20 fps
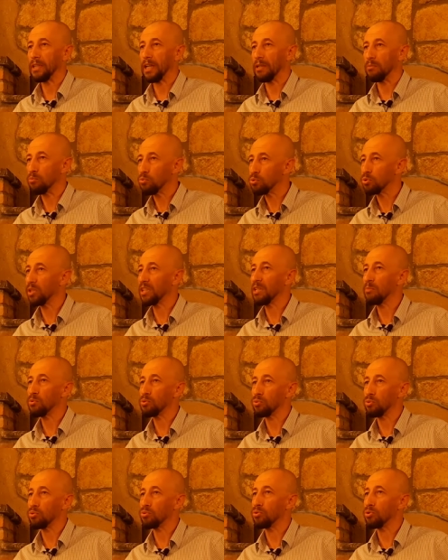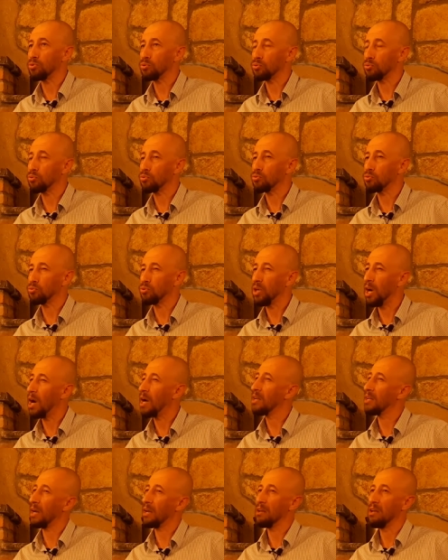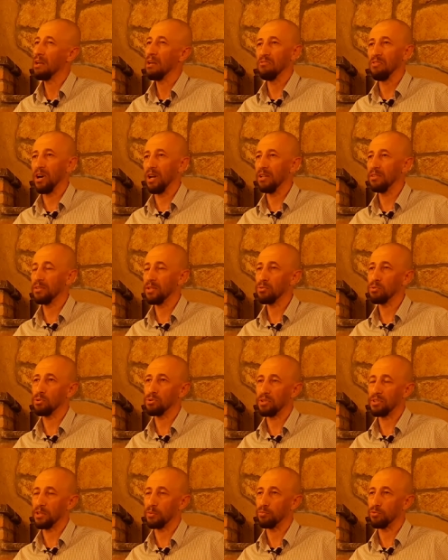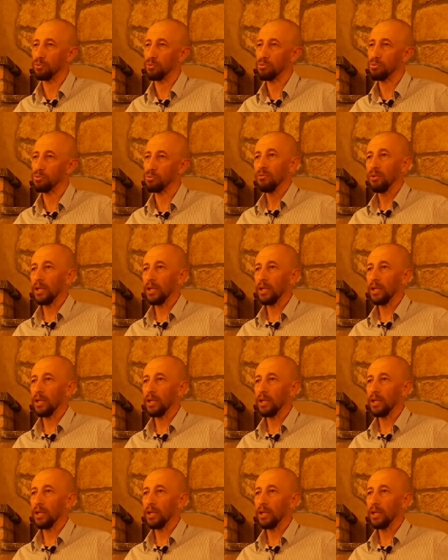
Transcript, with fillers: Yani müstakil bir sosyoloji kürsüsünün hala varlığından söz edemiyoruz.